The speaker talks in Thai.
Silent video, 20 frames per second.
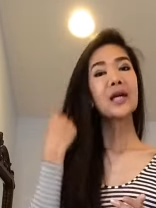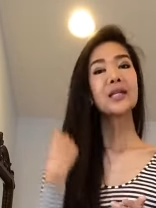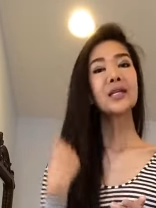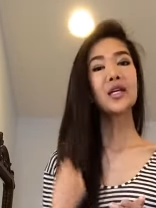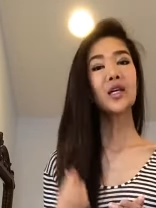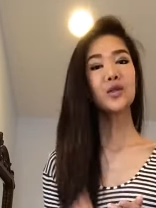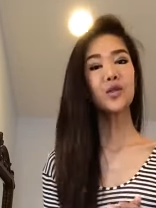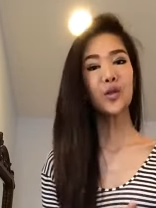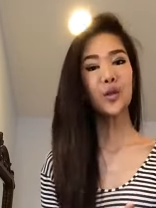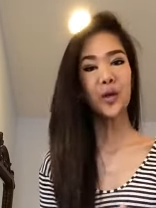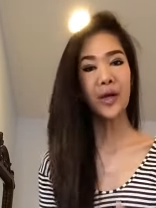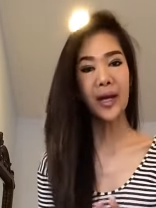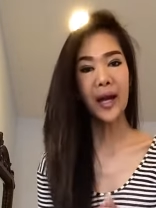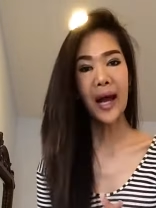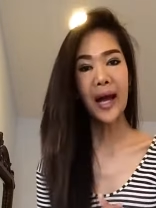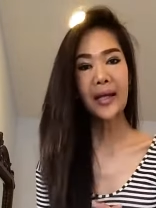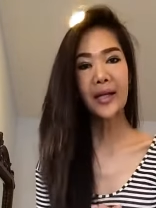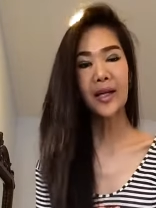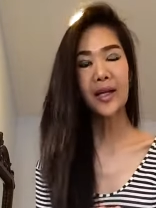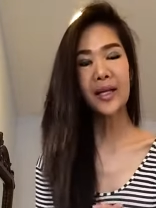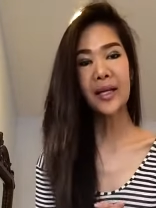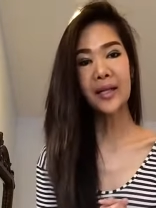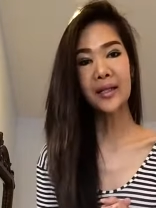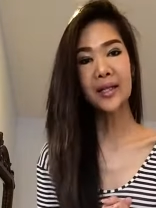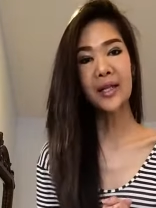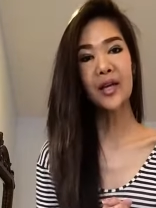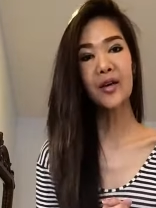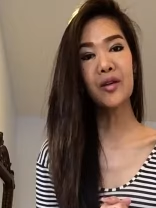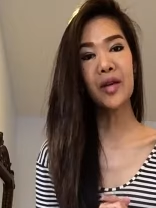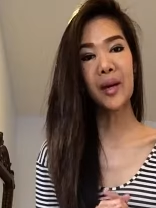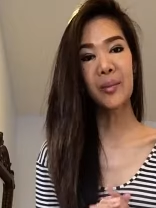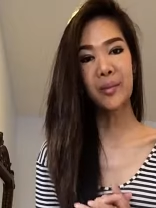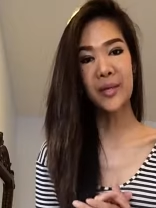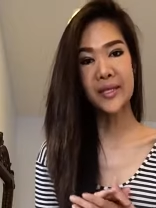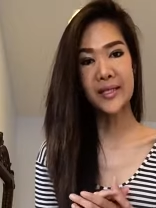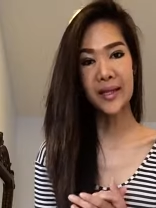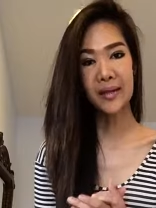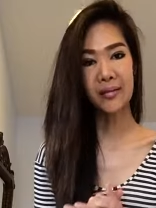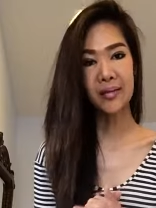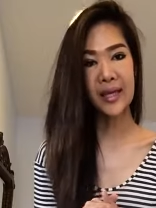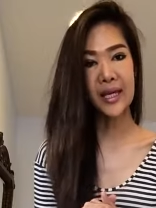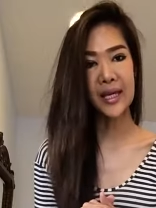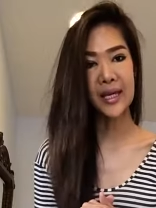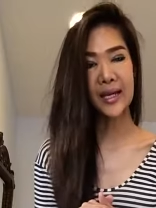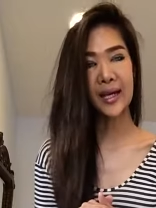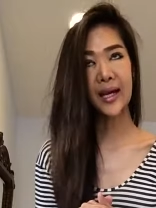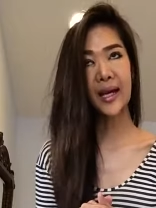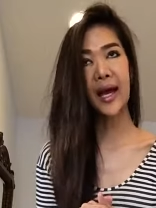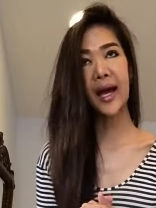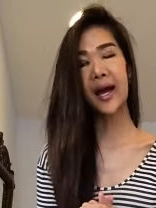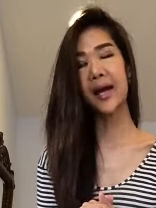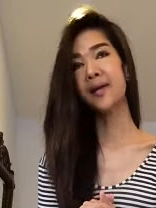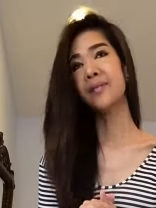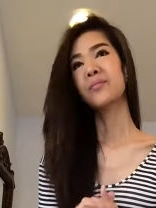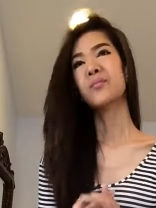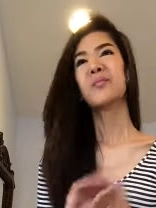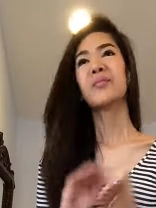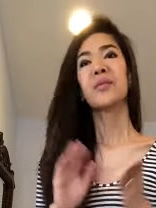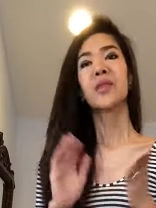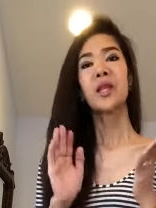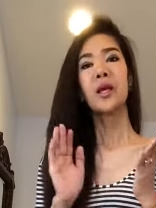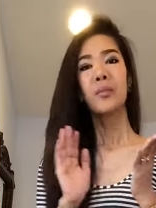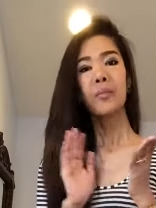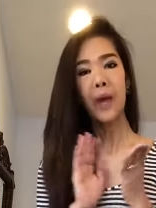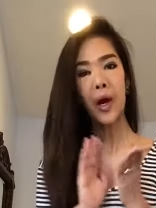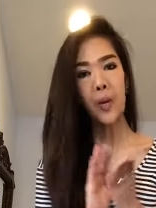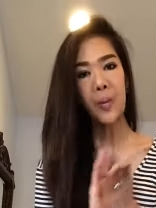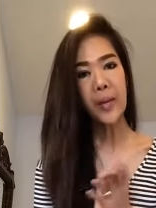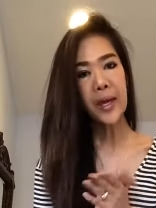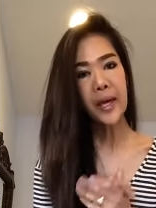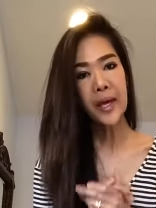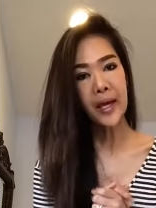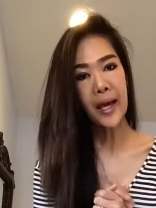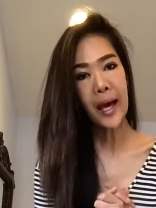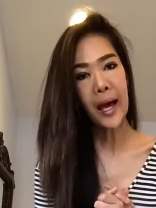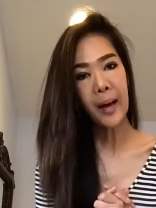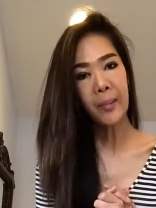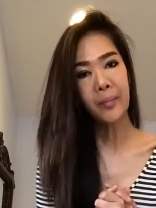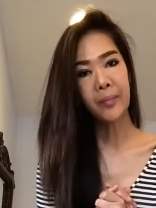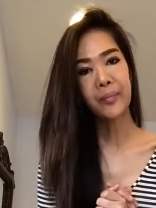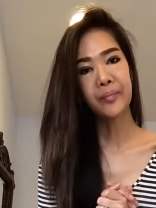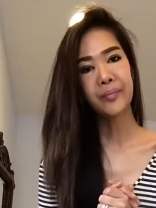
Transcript: เที่ยวสงกรานต์ก็ยังเที่ยวอย่างมีสตินะคะ เมาไม่ขับ